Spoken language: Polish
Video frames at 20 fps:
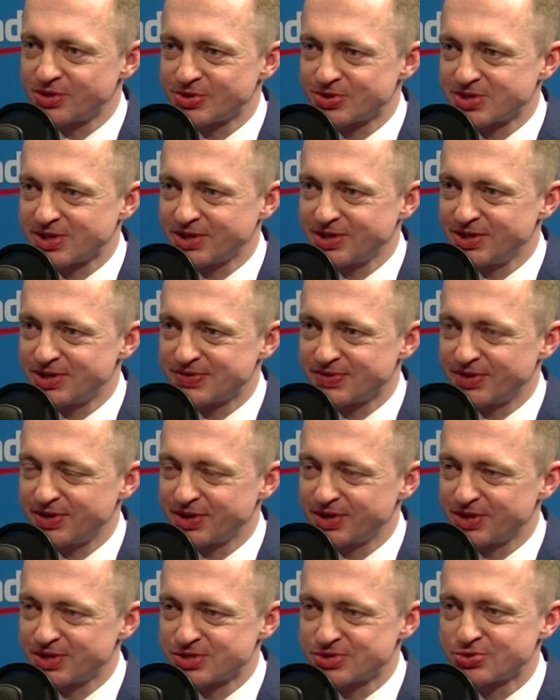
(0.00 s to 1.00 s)
ostatni
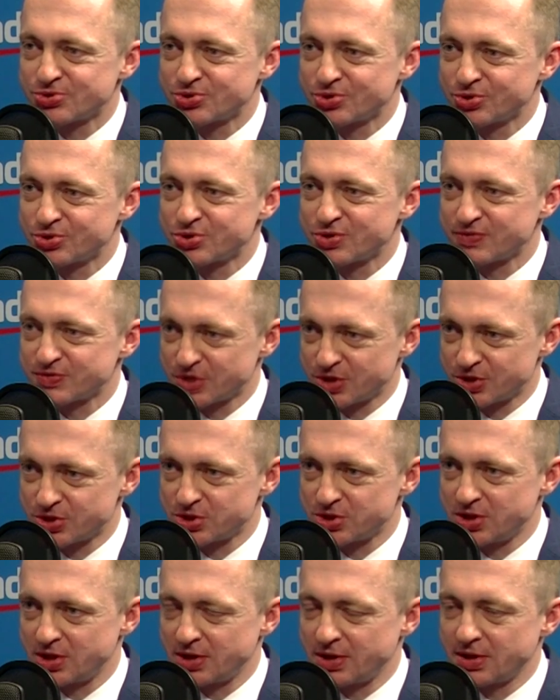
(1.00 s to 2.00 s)
dzwonek jest dużo, dużo
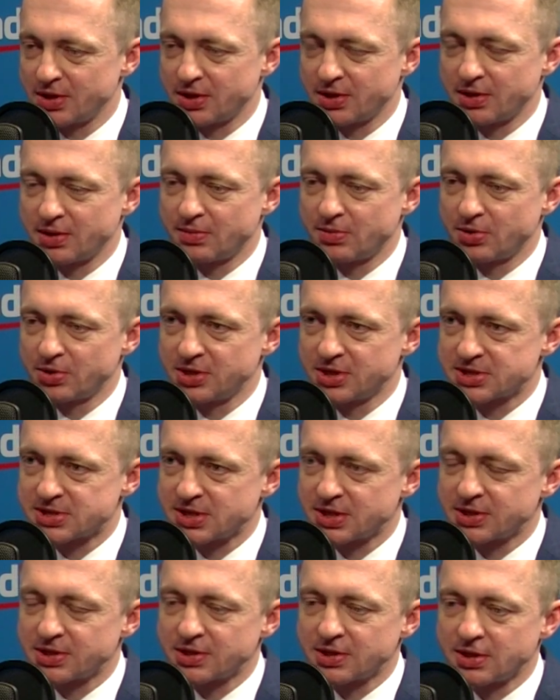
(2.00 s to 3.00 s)
wcześniej, bo
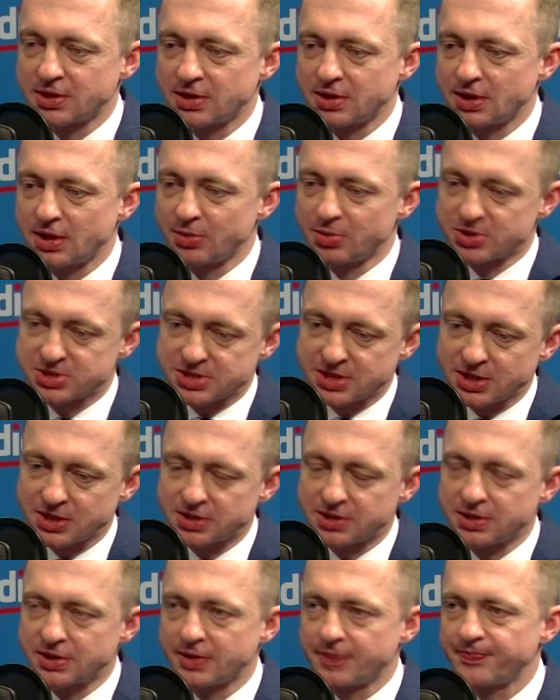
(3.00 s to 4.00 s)
niestety albo
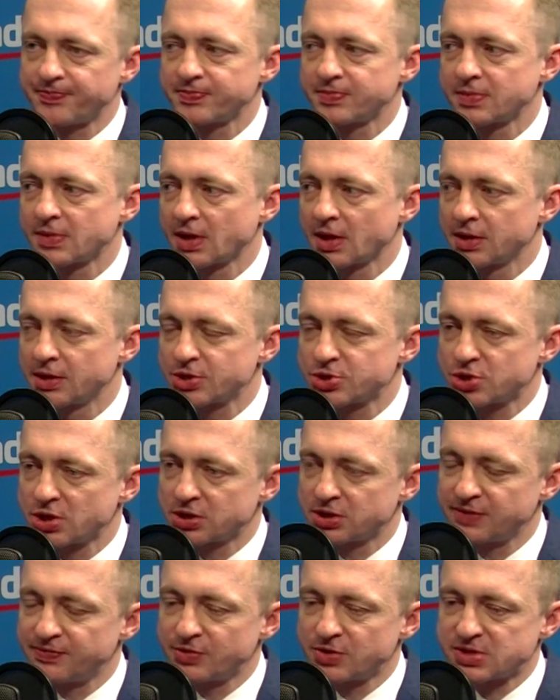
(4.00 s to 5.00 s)
stety Nasza
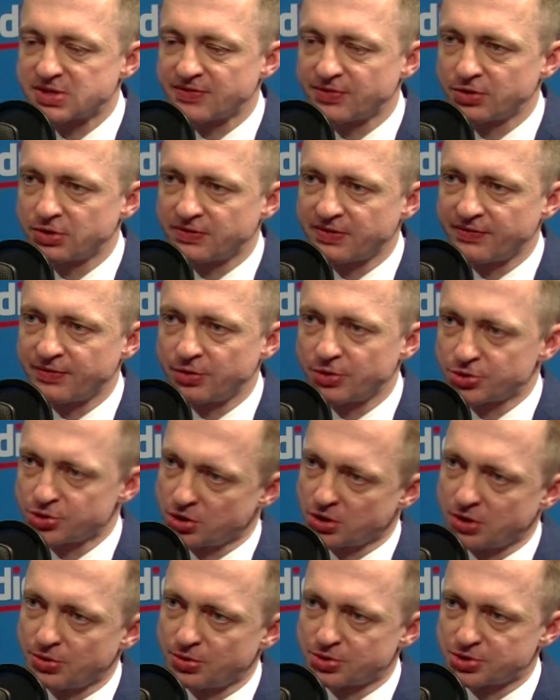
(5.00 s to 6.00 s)
aktywność zawodowa wynosi
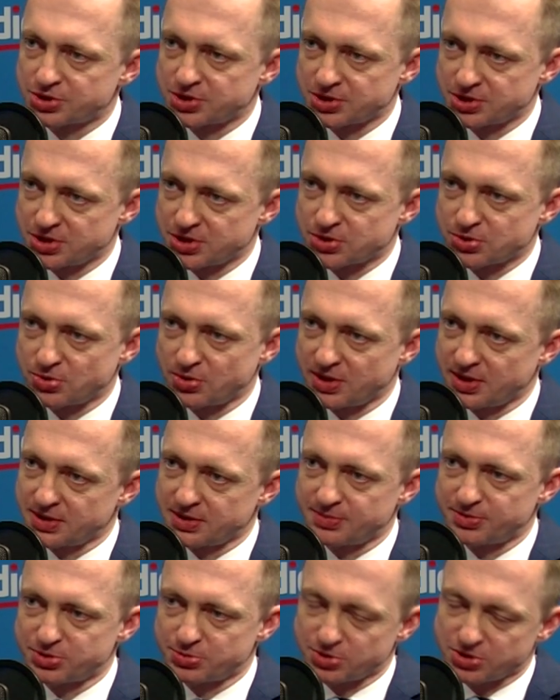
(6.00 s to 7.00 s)
około 40 lat,
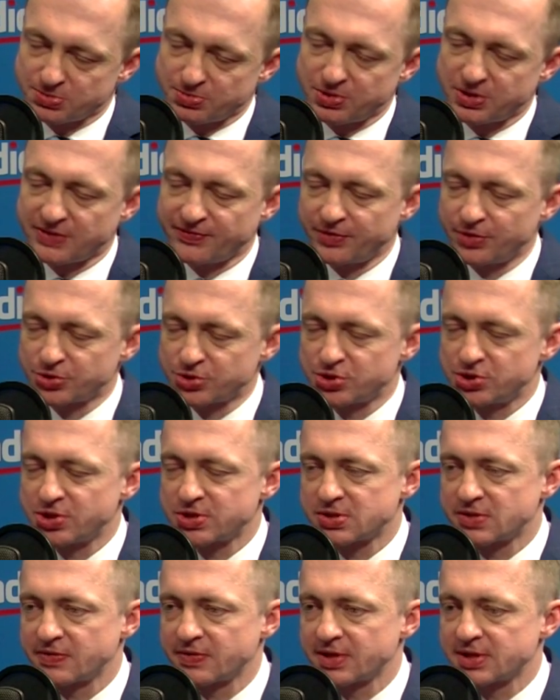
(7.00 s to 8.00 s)
być może powinna wynosić
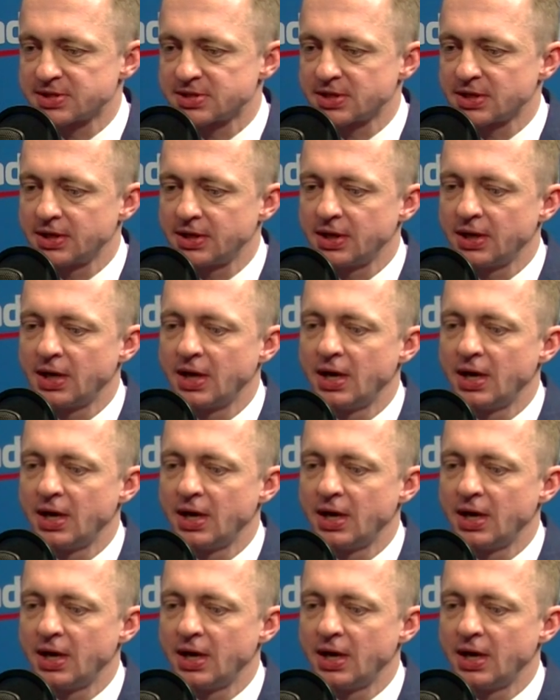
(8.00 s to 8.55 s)
nieco więcej